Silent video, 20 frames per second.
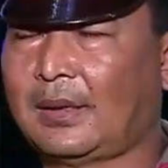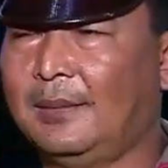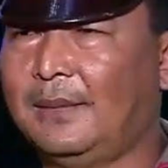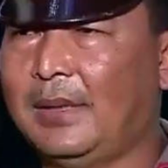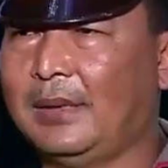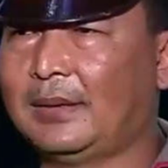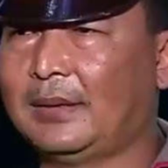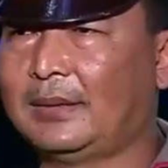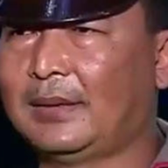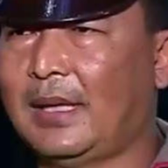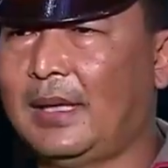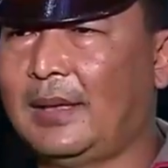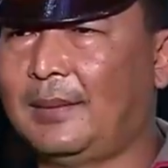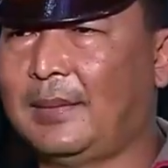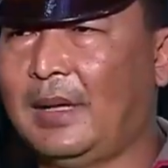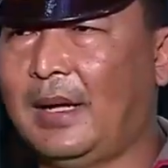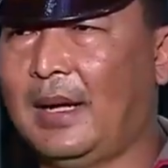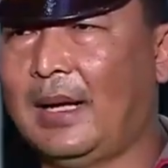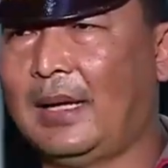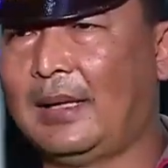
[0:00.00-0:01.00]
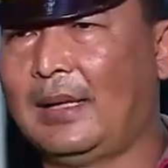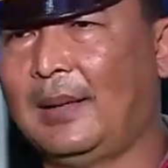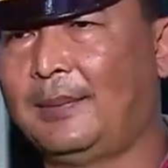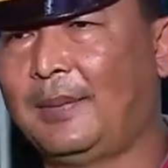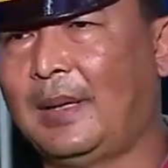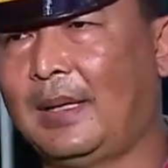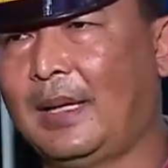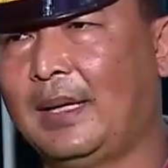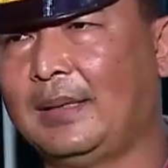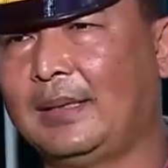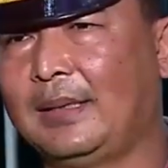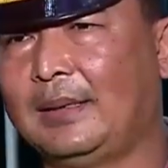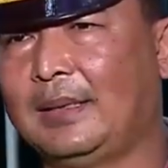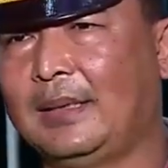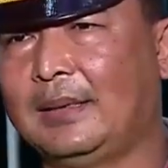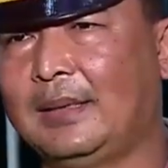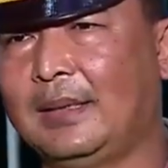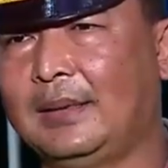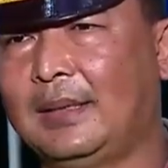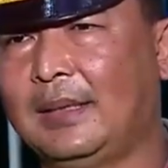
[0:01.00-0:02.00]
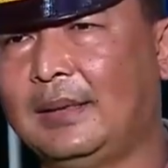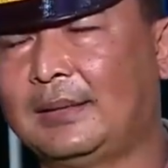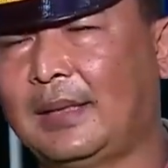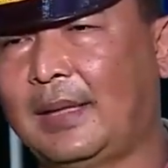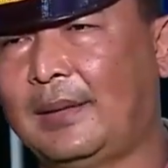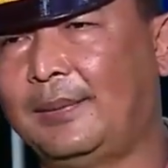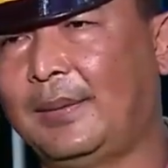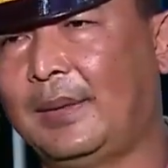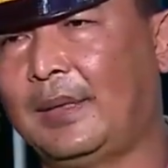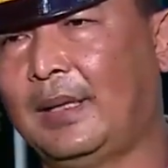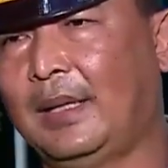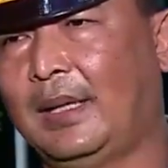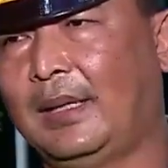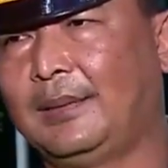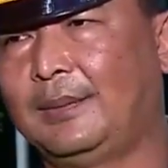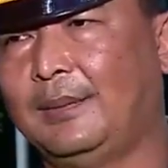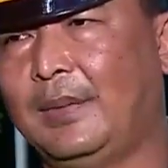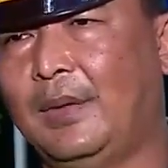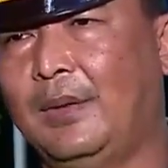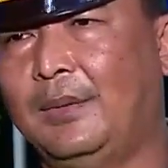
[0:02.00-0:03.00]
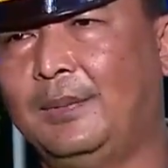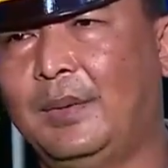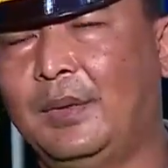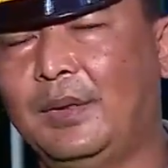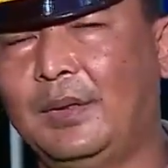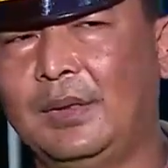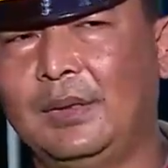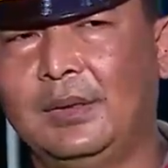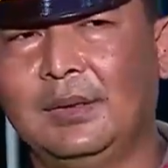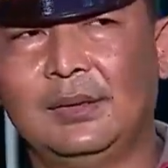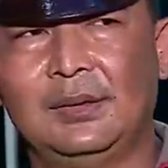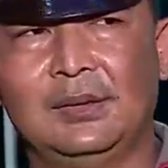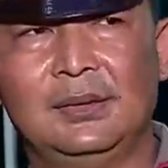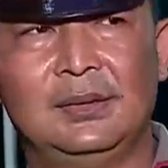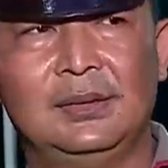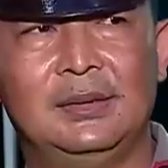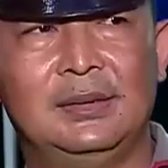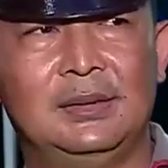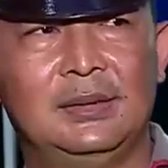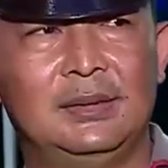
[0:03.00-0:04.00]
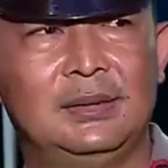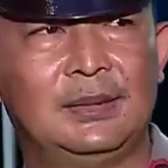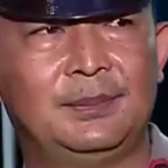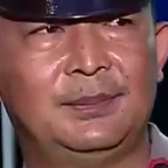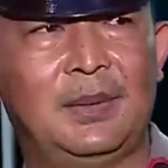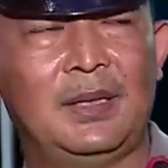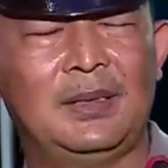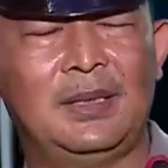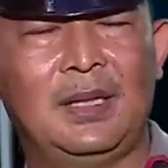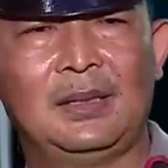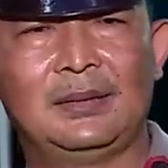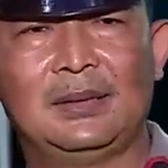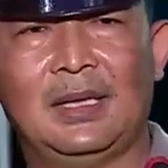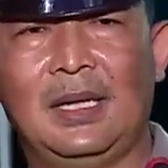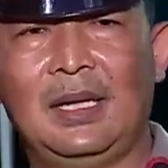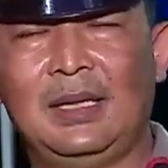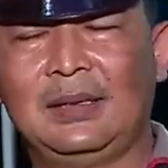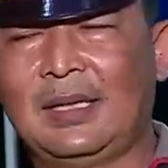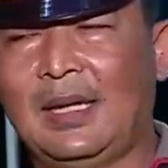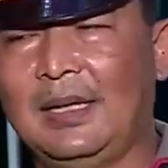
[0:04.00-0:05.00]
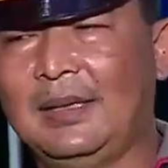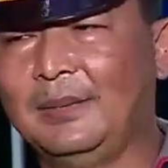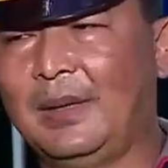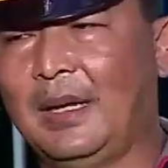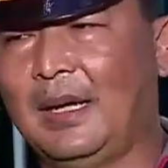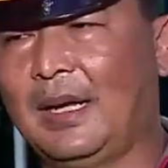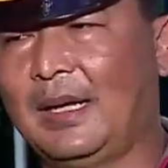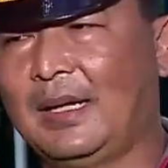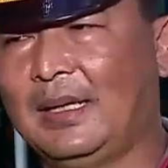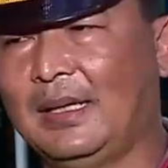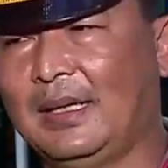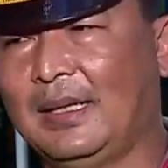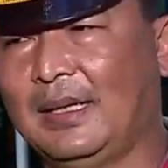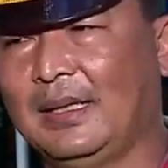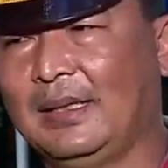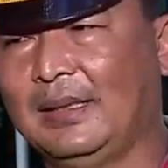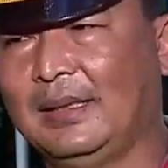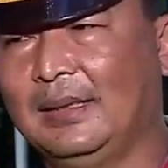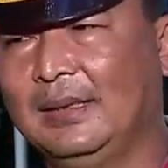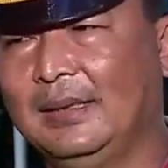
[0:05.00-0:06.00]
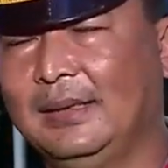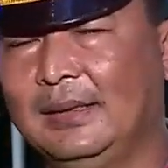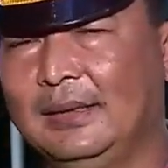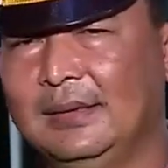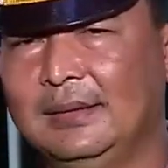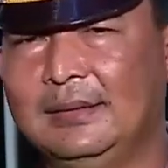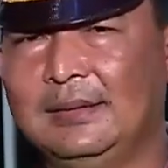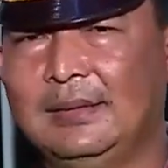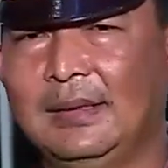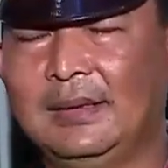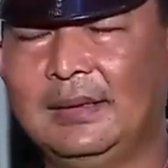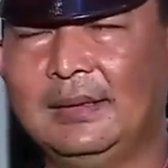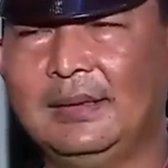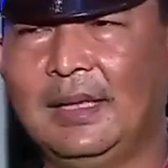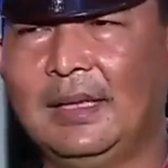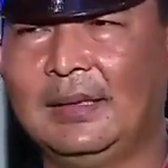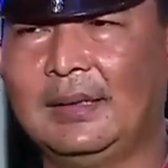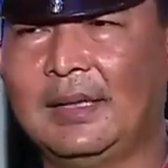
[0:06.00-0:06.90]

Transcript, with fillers: kemacetan ada pada titik-titik traffic light maupun sepanjang jalan Kalimalang ini. Jadi